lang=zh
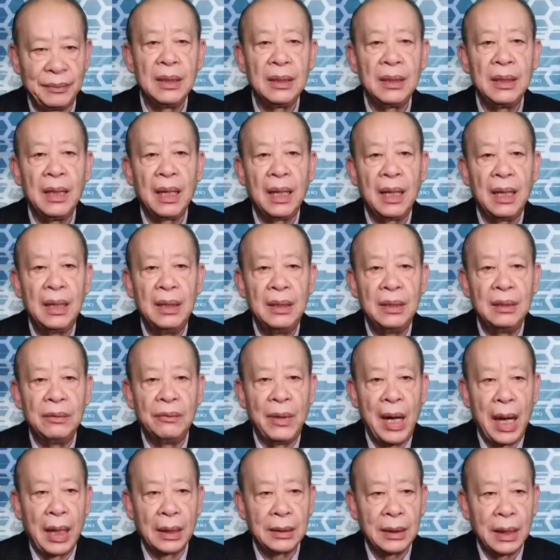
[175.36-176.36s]
第二，
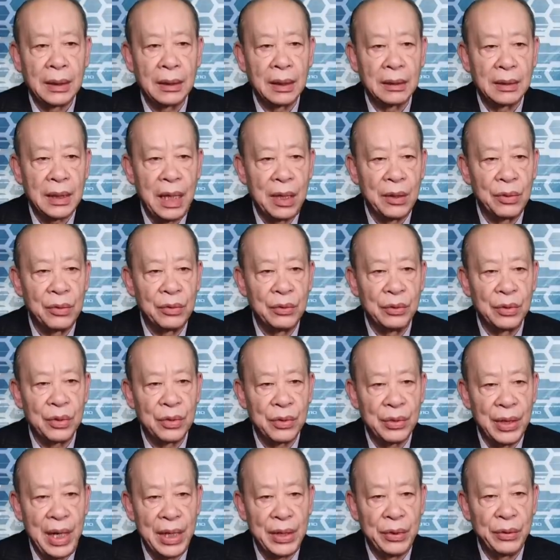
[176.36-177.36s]
瓦格纳的战术
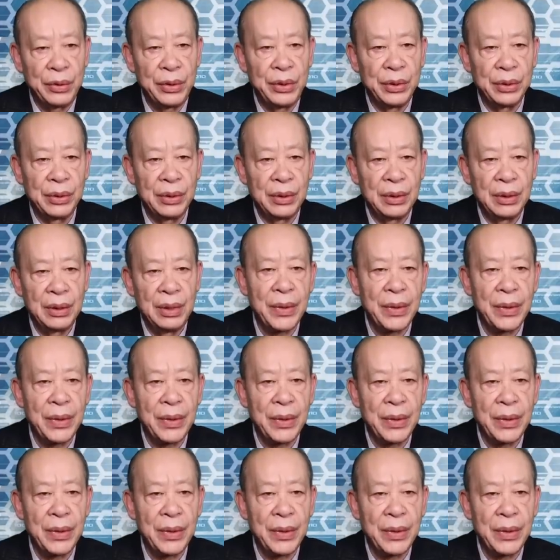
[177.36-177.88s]
虽然优秀，